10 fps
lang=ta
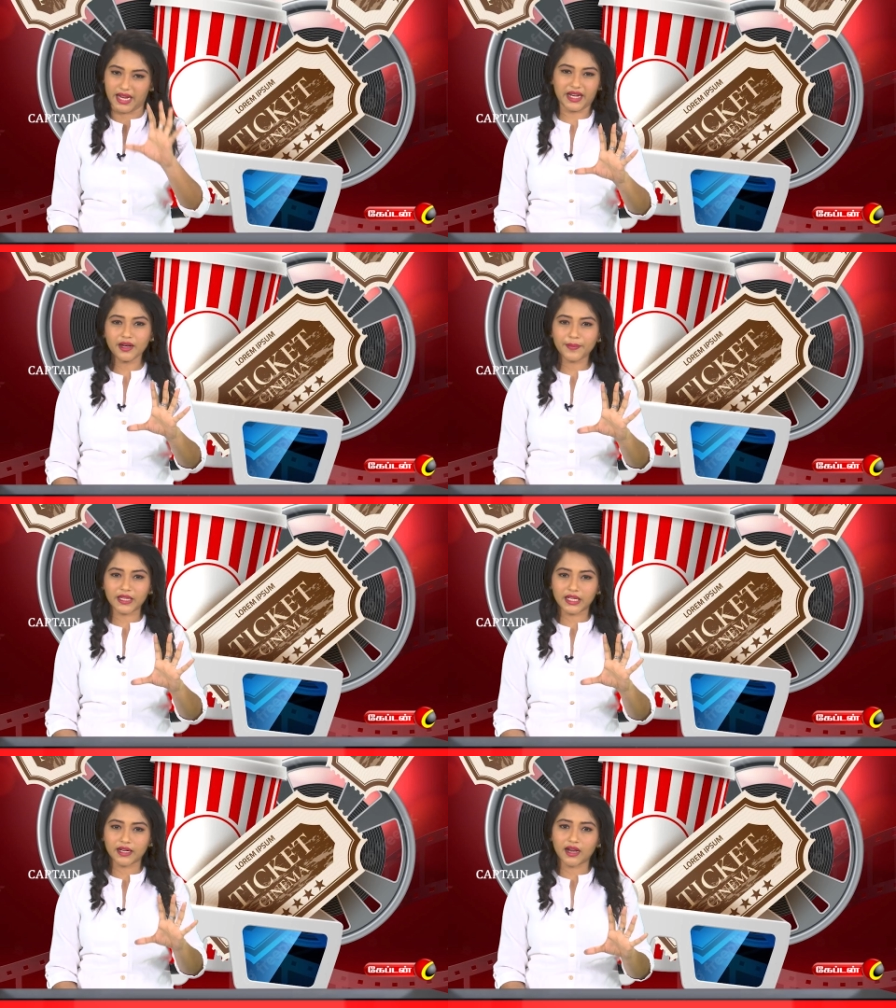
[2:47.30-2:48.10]
என்னன்னு
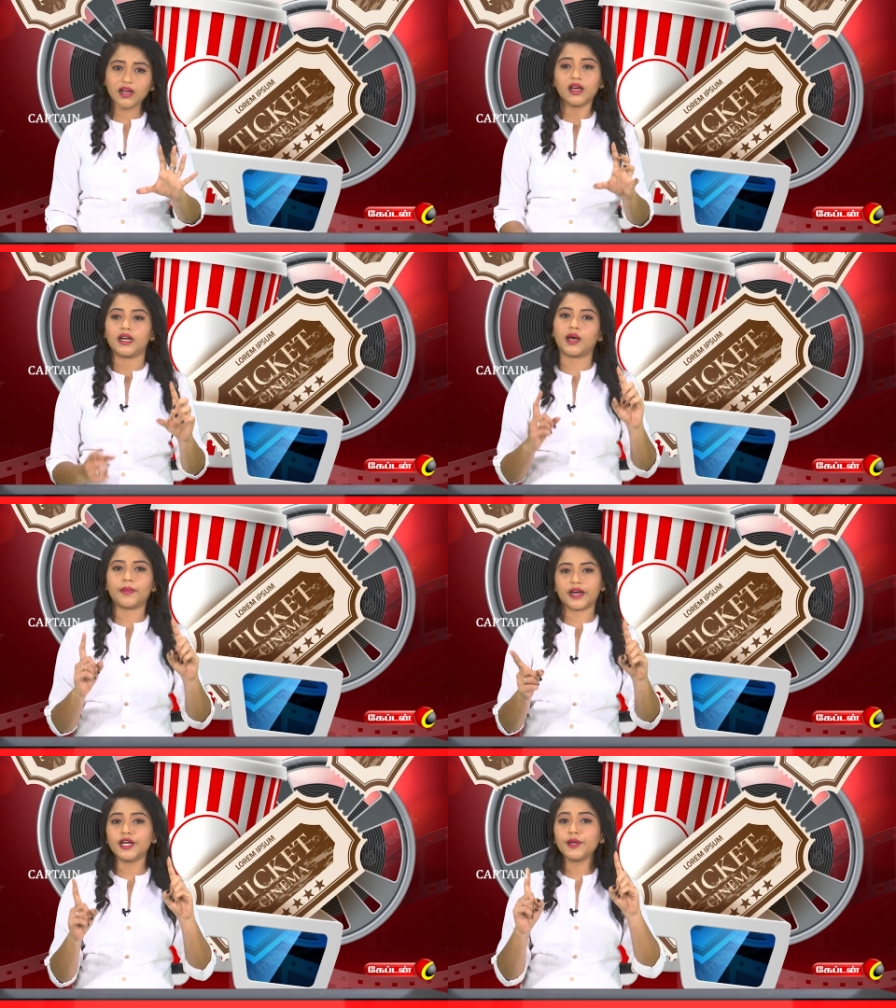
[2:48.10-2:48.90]
பார்த்தீங்கன்னா
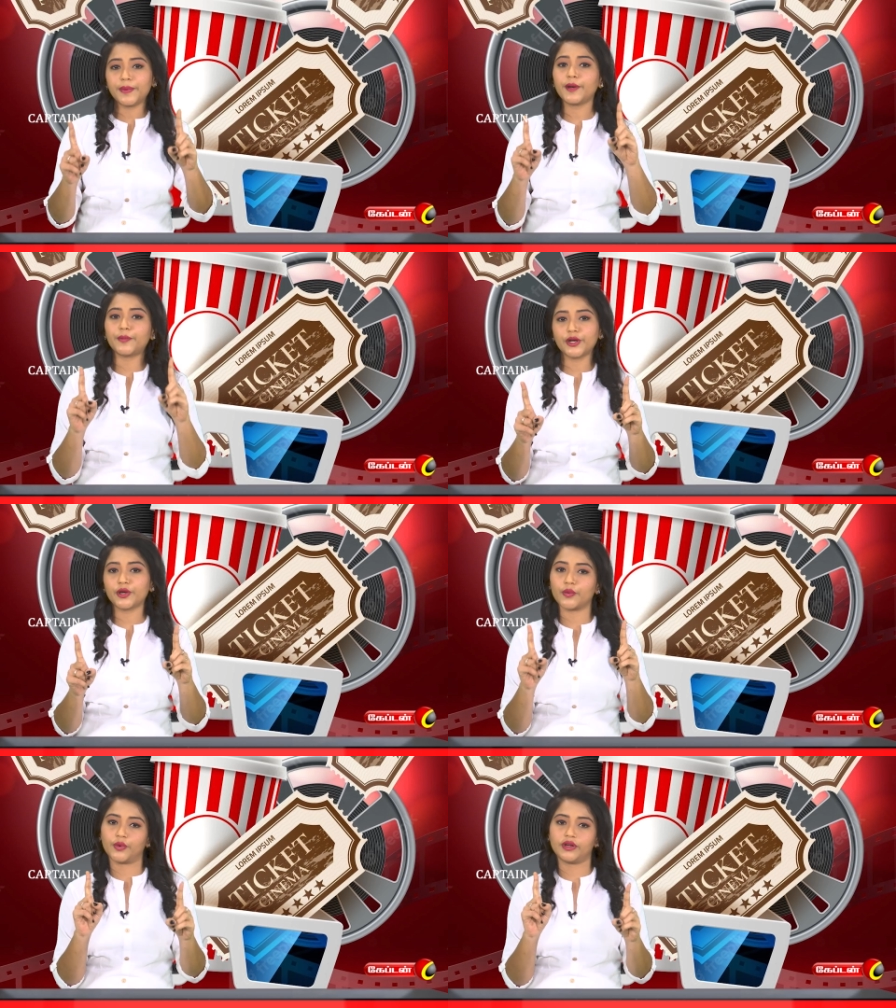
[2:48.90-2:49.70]
நம்ம ரெண்டு பேர்
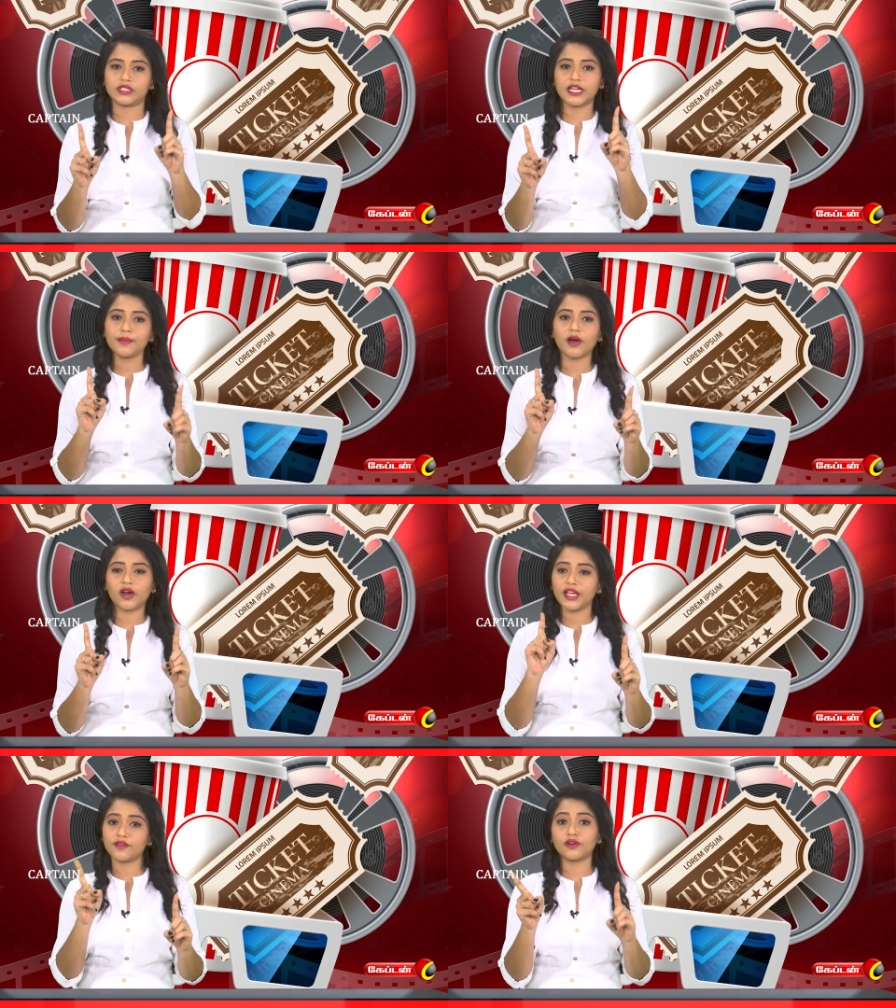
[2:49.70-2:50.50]
பிடிக்கும் ஒரு
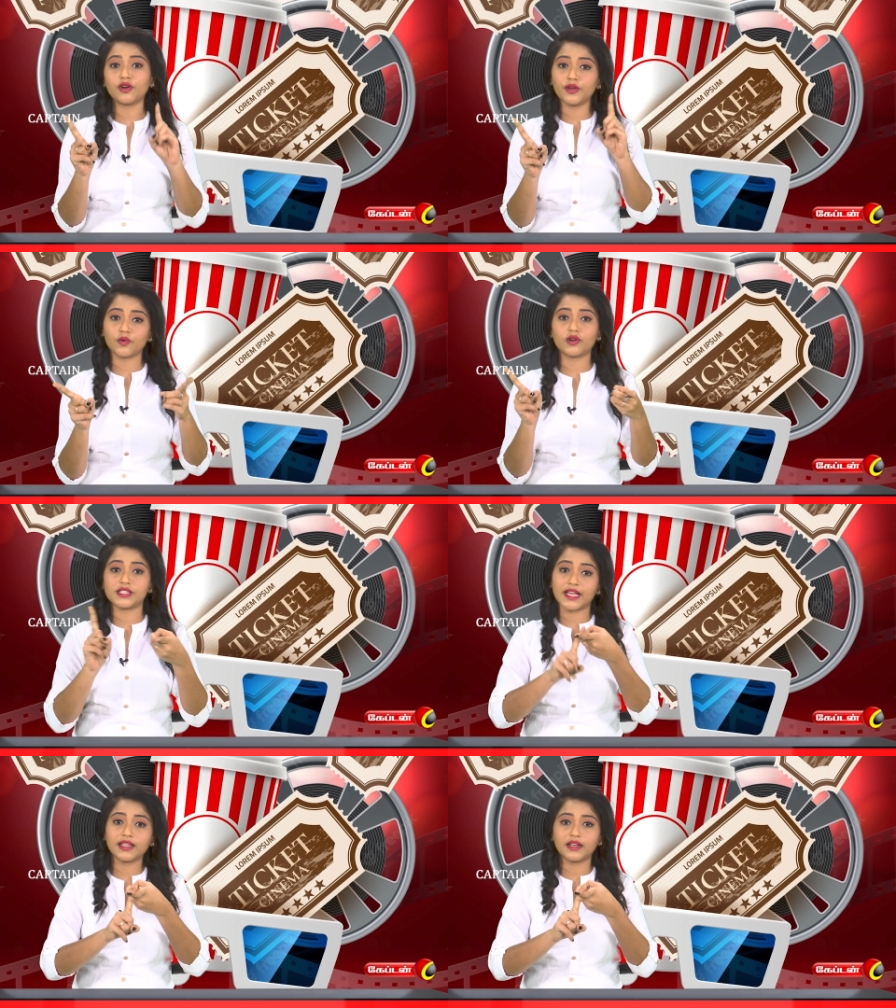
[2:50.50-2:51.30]
சினிமாவில் இவங்களும்
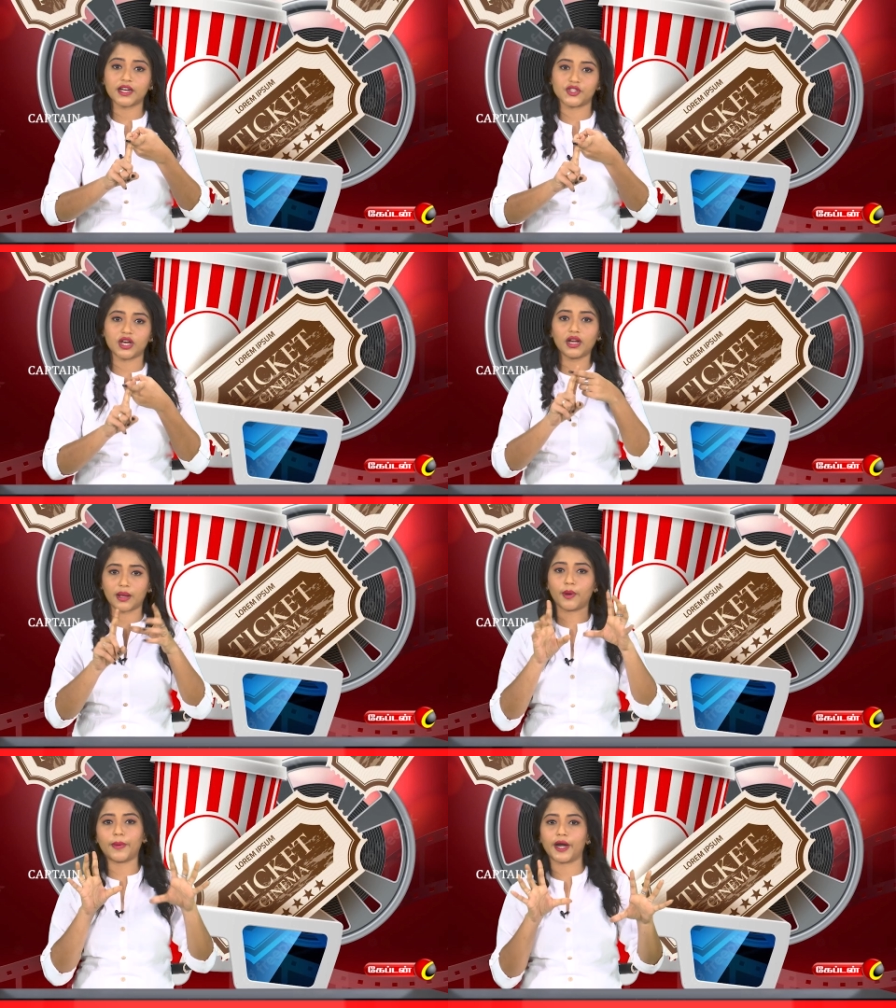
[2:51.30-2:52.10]
இவங்களும் சேர்ந்து நடித்தா
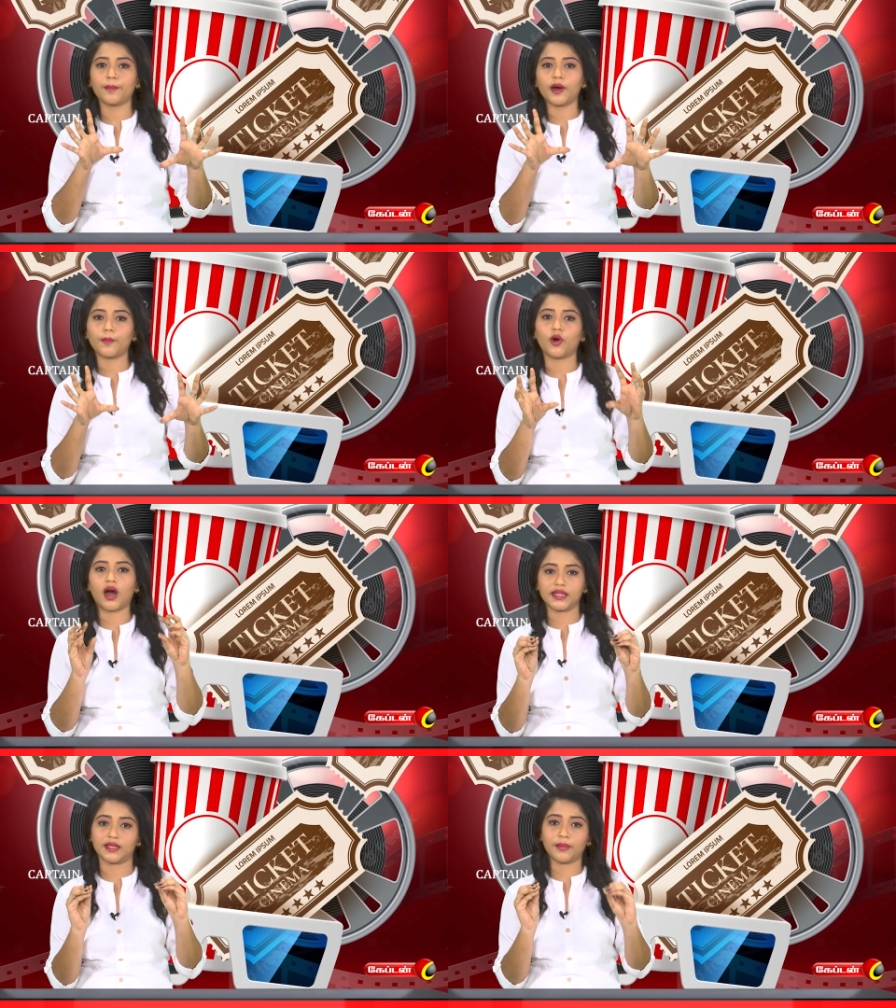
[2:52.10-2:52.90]
நம்ம படம் பார்ப்போம்
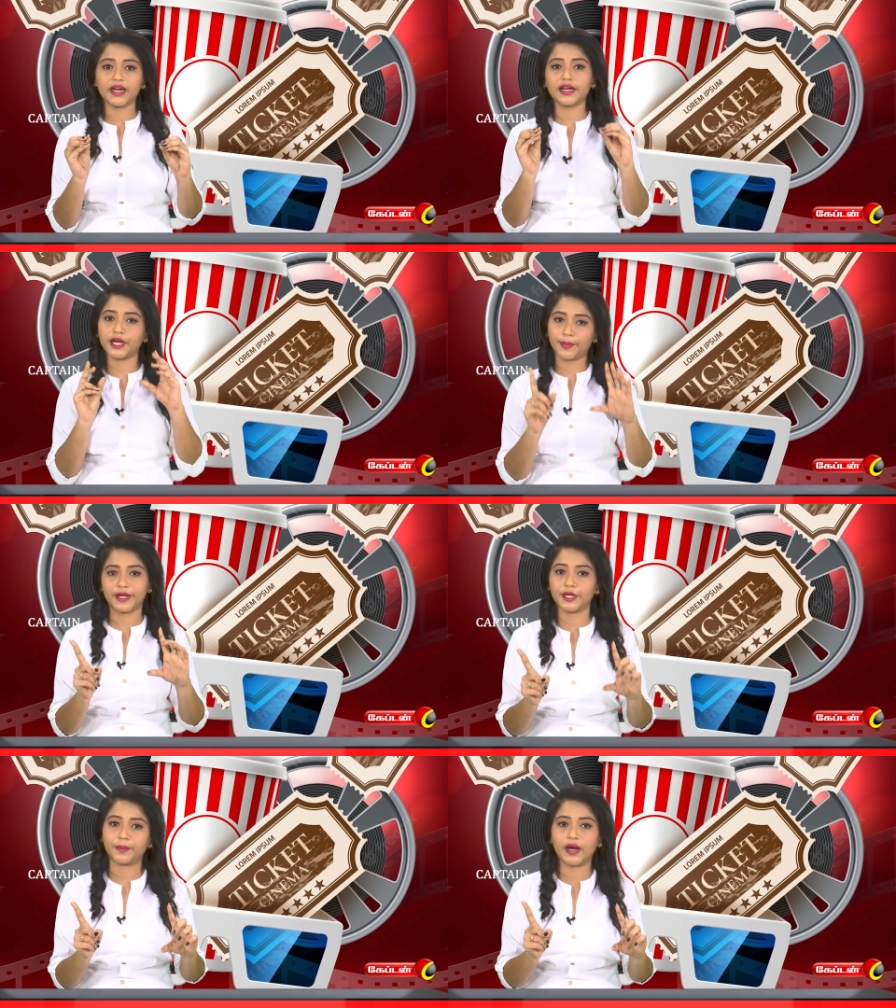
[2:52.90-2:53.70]
அந்த மாதிரி ரெண்டு
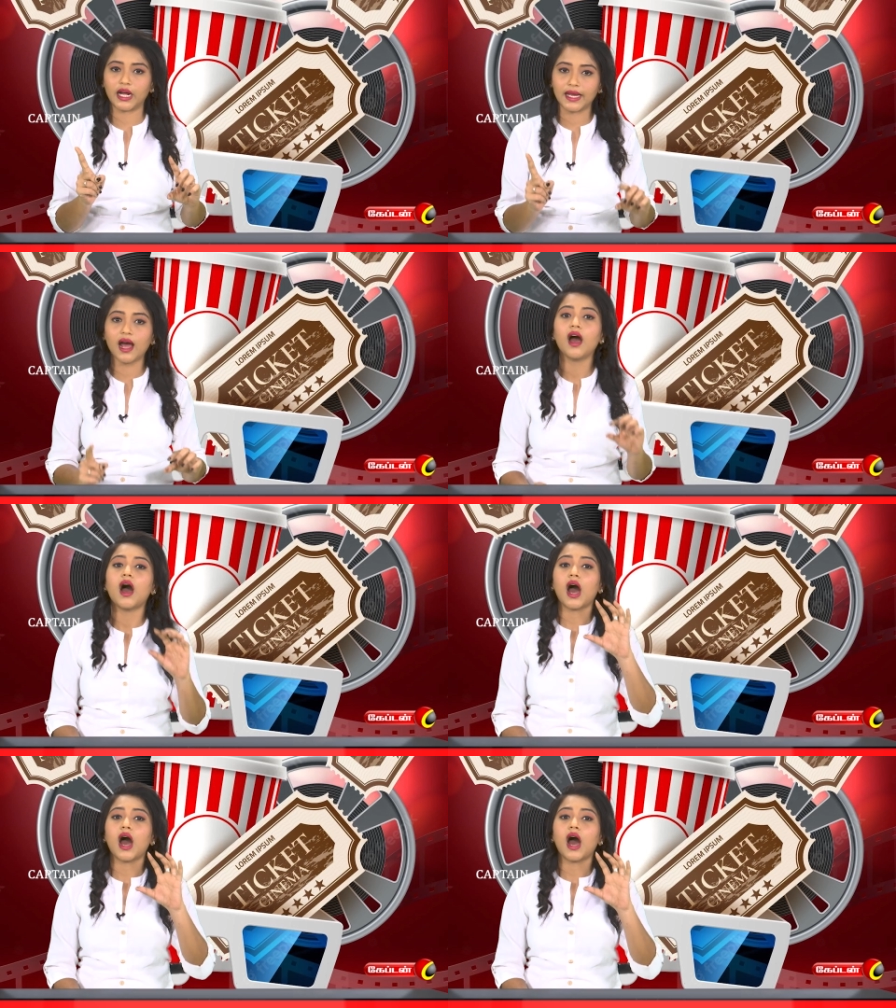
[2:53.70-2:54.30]
பேர் இருப்பாங்க இல்லையா